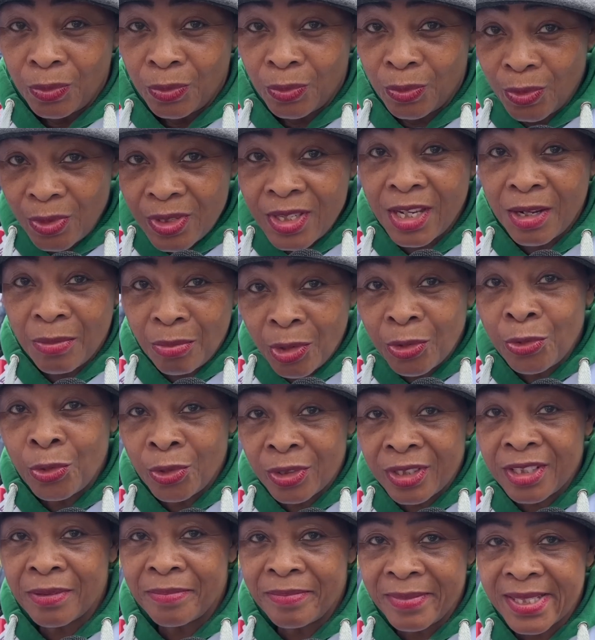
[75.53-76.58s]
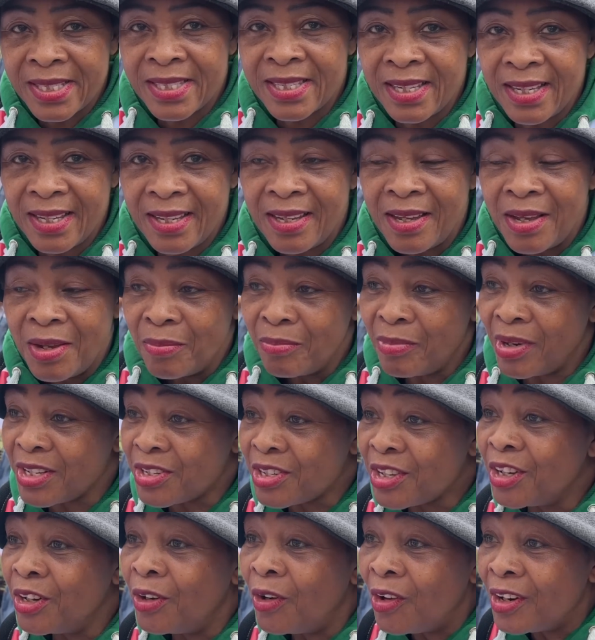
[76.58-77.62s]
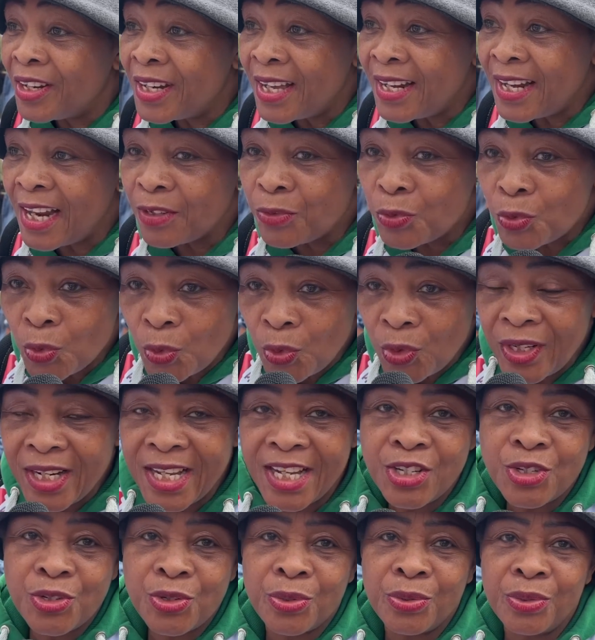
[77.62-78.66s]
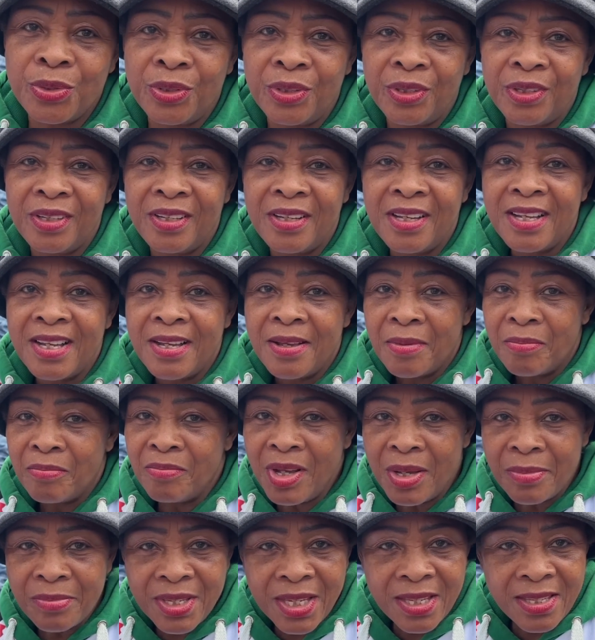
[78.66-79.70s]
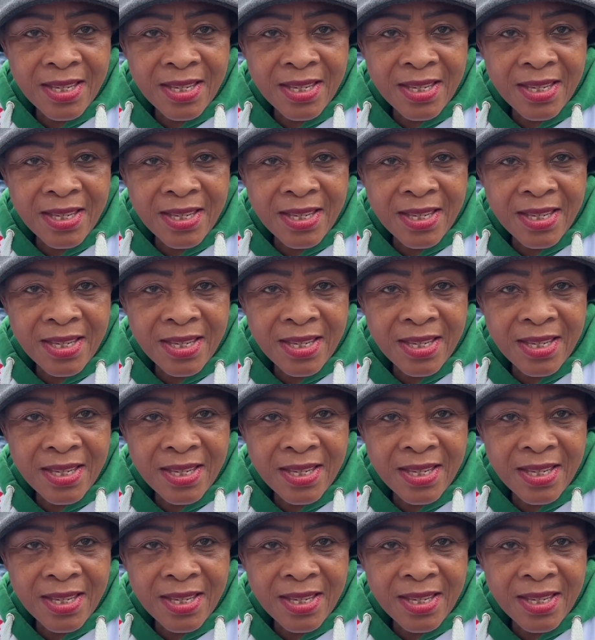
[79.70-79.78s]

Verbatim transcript: Nous aimons notre métier parce qu'on est là tous les jours, même si